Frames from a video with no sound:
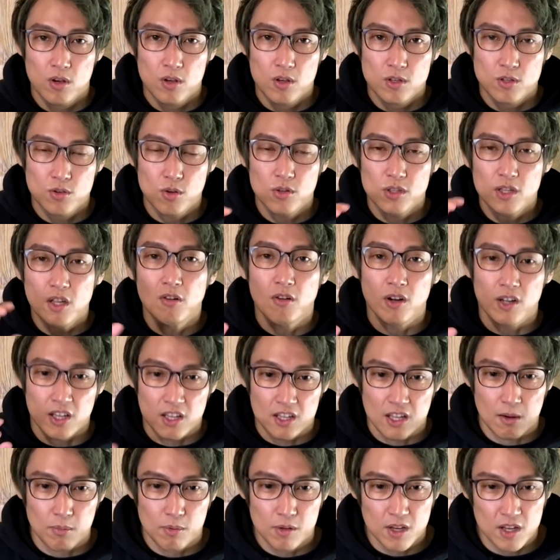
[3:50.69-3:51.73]
そういったのがね、
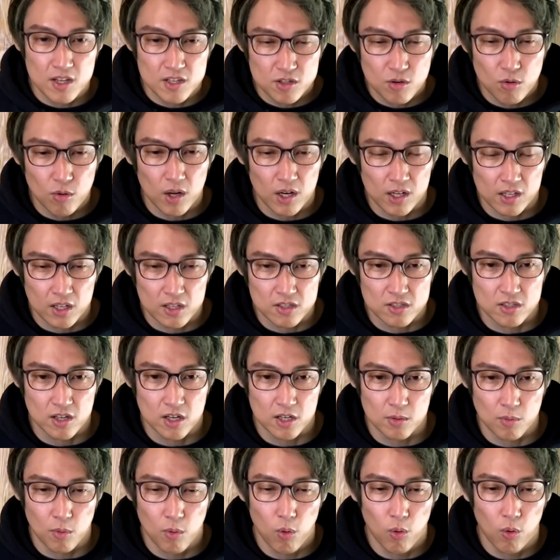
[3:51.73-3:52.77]
WHO からなんですけれ
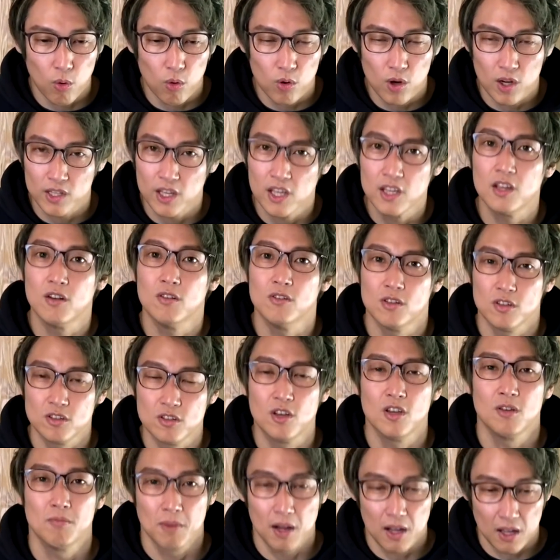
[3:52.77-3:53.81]
ども、報告が出てるんです
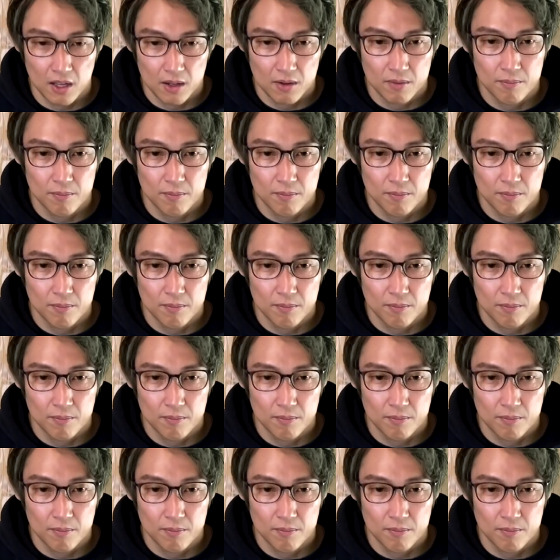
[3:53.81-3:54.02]
よ、今。